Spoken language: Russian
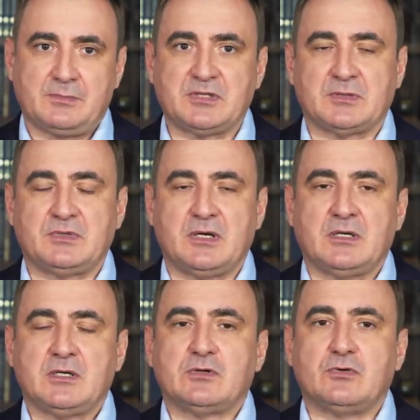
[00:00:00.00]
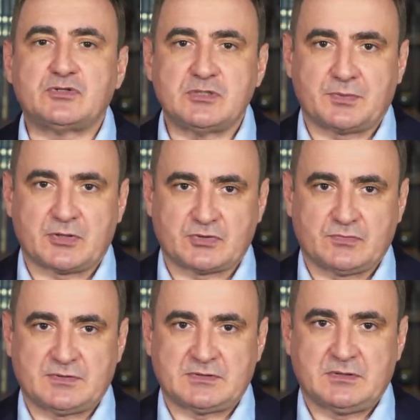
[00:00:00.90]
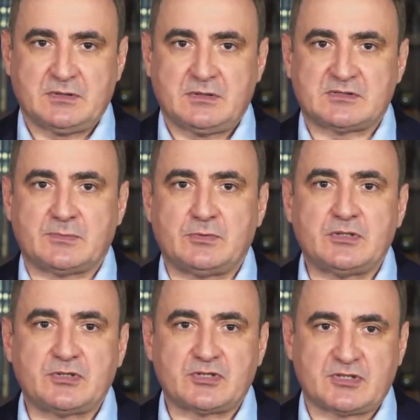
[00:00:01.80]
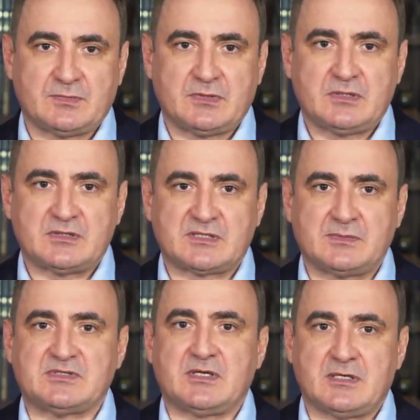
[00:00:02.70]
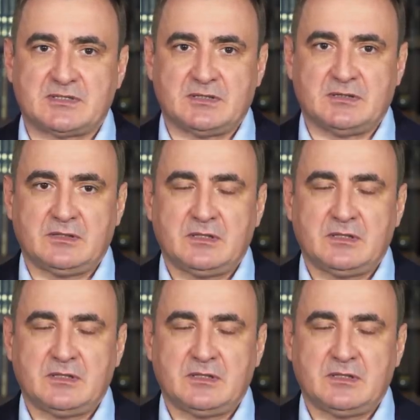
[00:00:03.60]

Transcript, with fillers: Поэтому я очень прошу вас соблюдать режим самоизоляции.